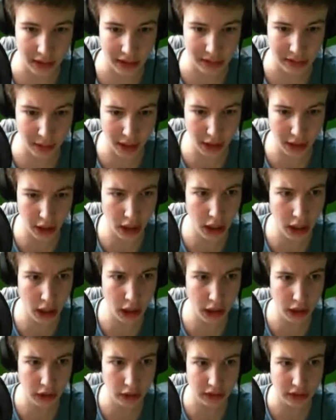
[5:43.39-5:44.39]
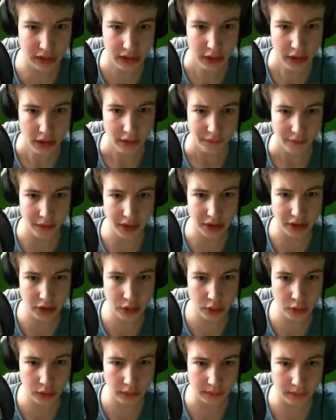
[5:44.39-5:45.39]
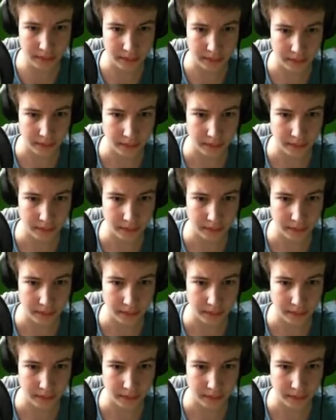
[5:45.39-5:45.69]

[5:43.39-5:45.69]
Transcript: Deswegen, ah, oh Gott, werde ich die töten.